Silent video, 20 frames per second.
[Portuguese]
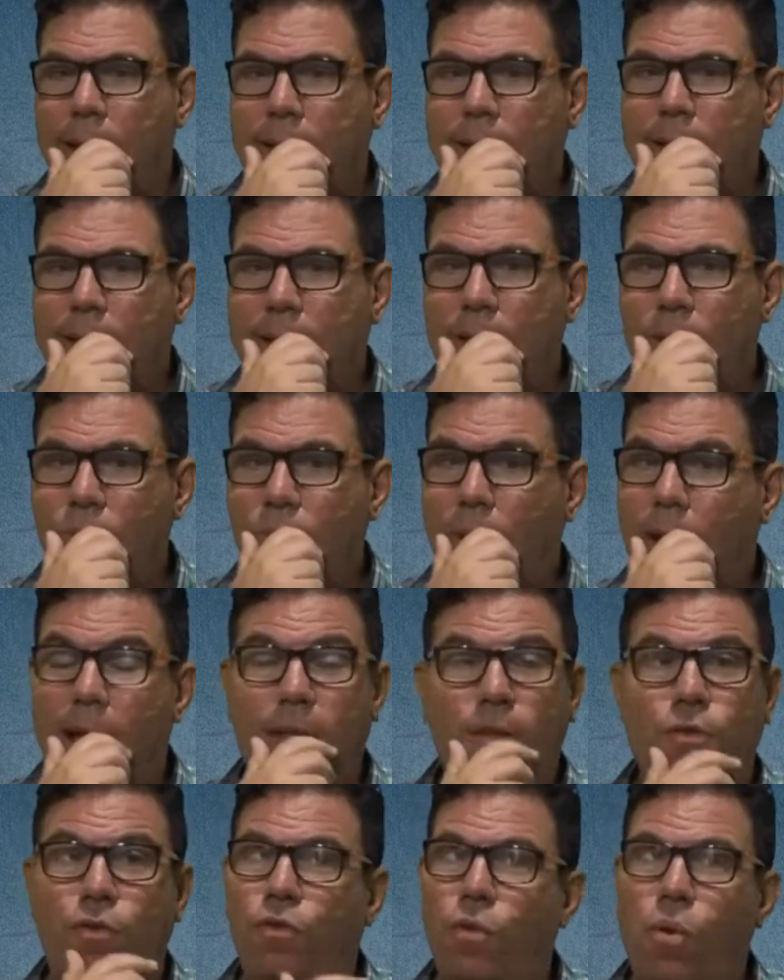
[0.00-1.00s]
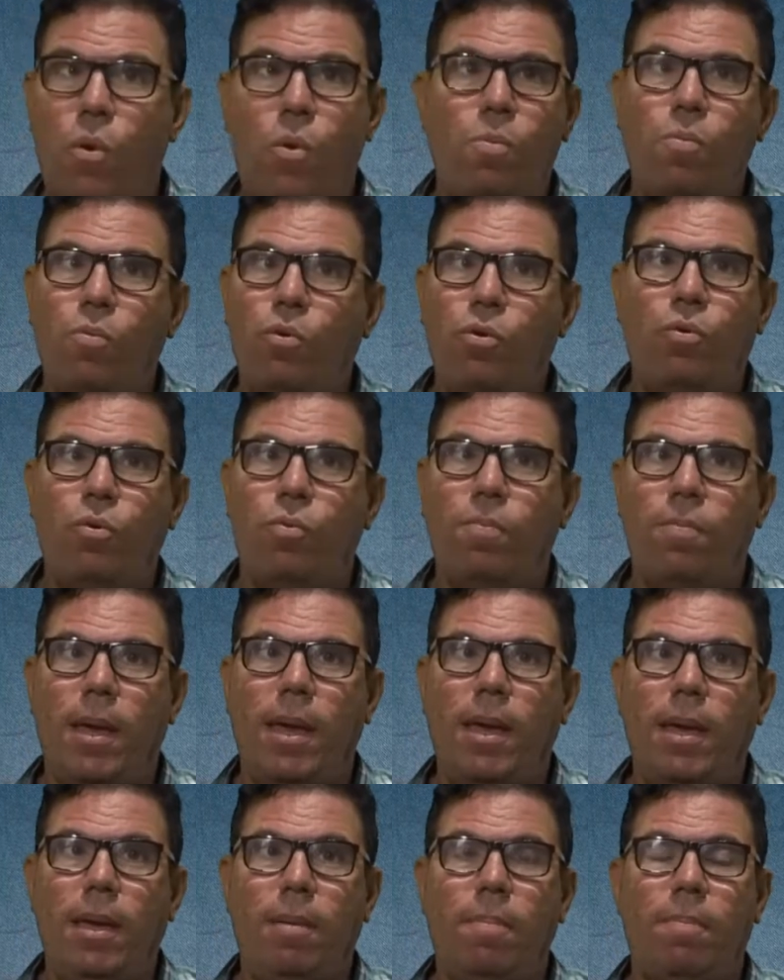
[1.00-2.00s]
não casou muito
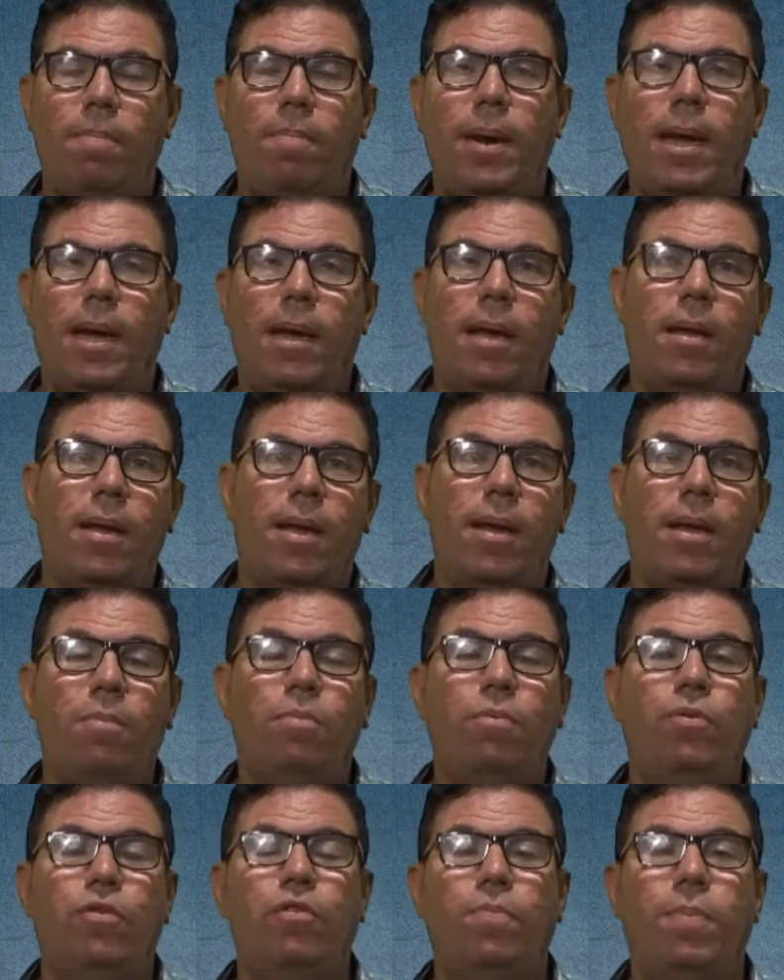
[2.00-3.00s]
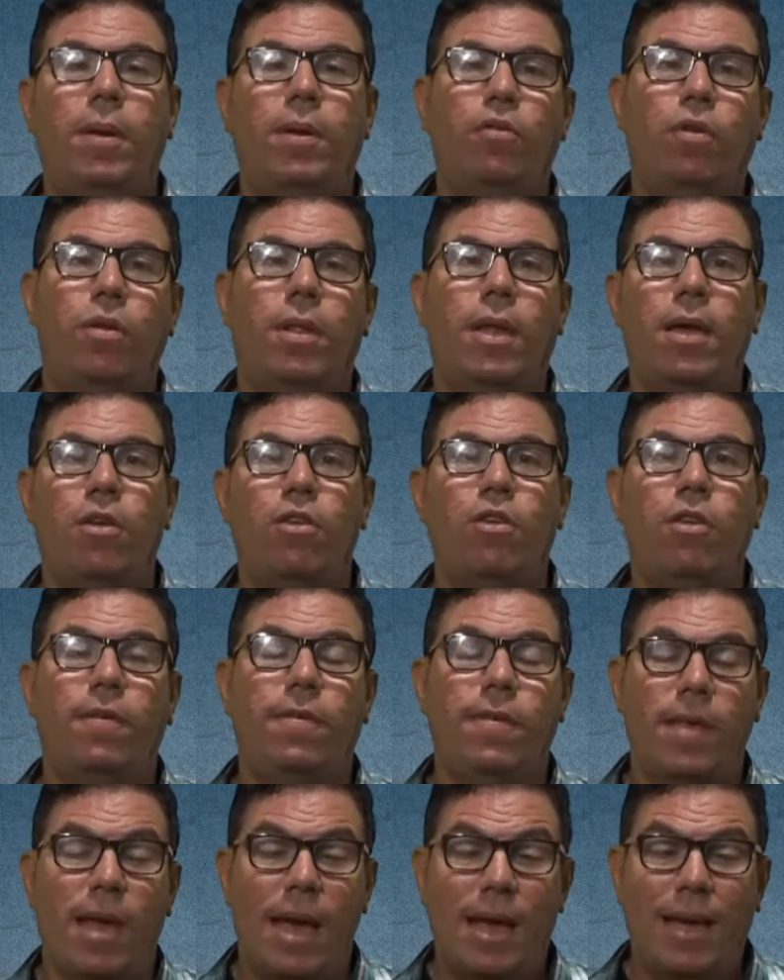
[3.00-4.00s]
bem para ambos os
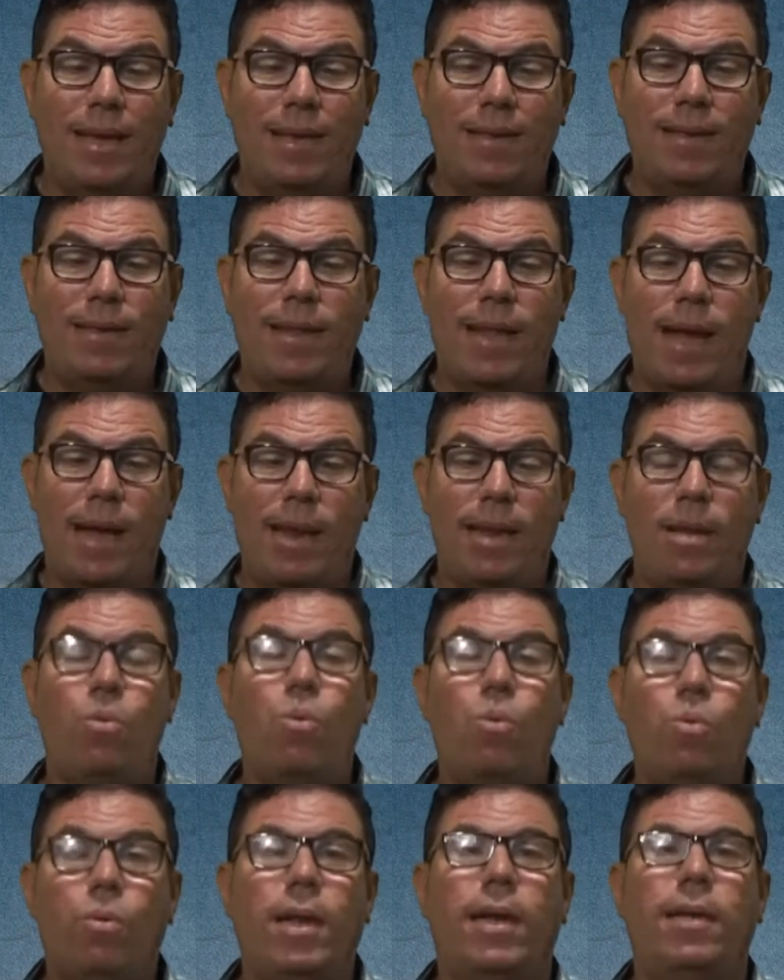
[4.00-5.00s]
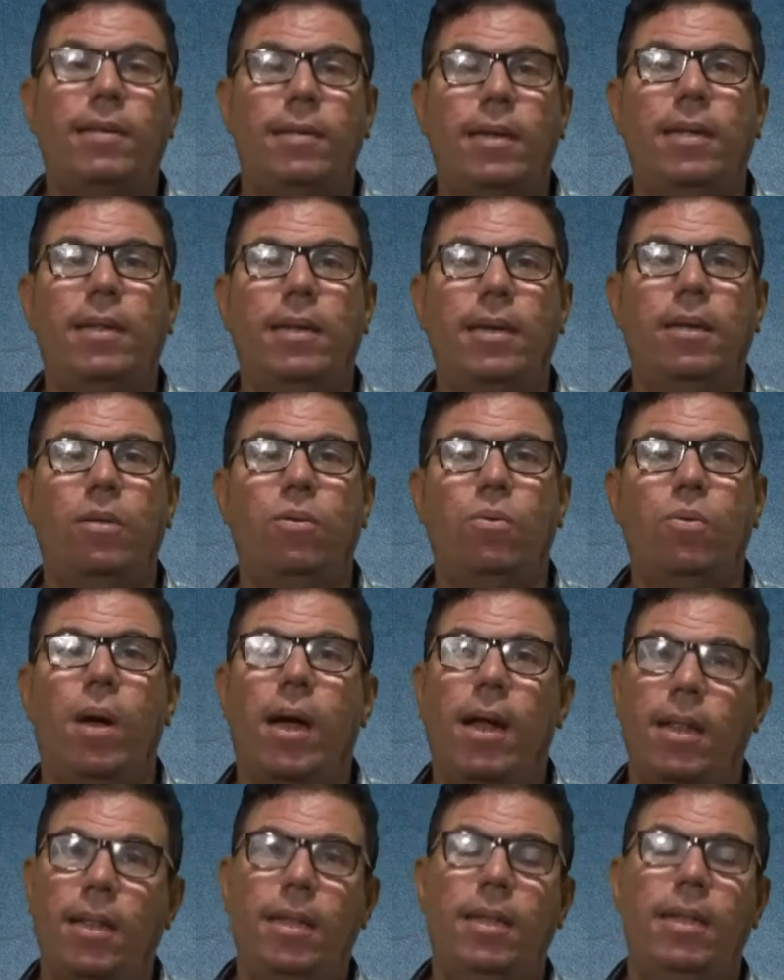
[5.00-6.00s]
personagens estarem contracenando
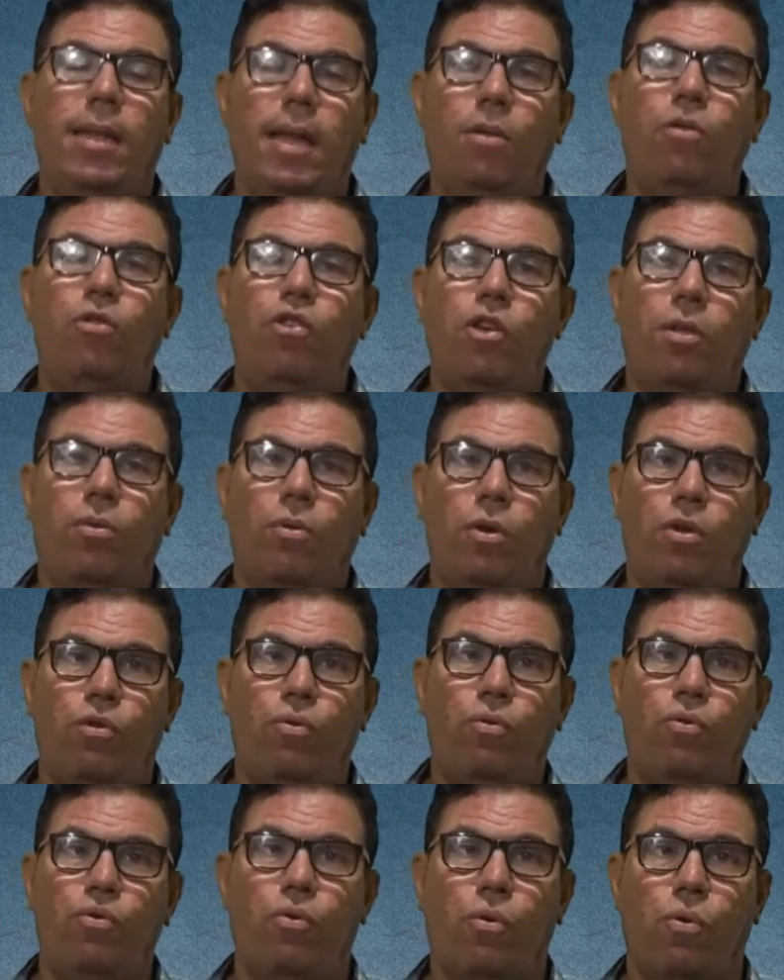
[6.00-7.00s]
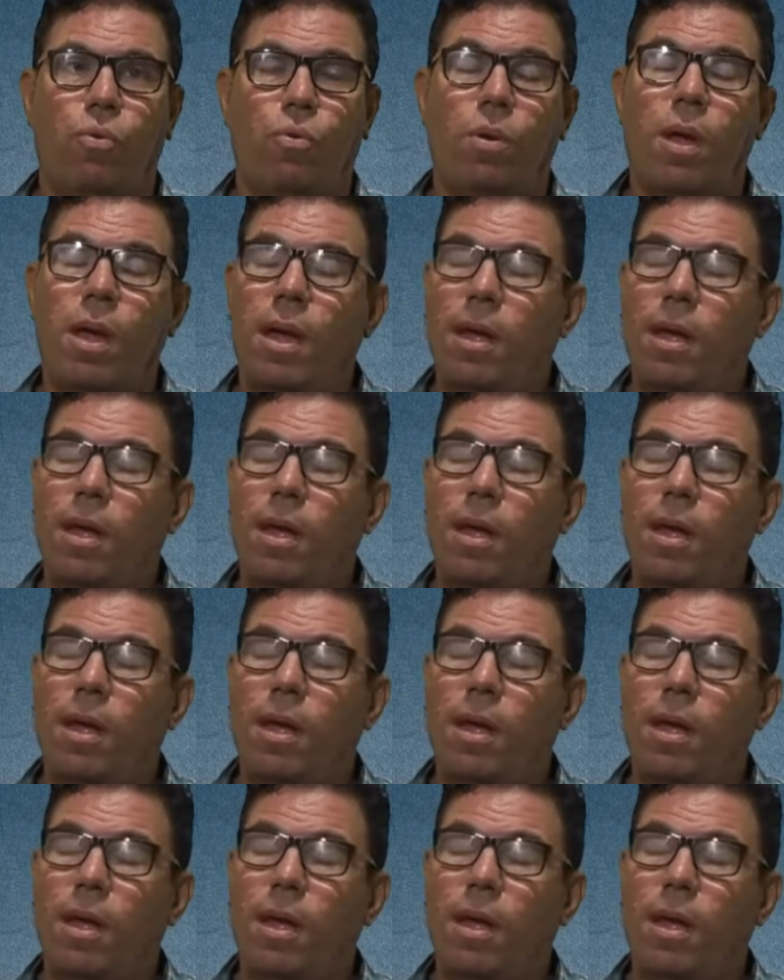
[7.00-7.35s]
ali dentro de A Noite do Jogo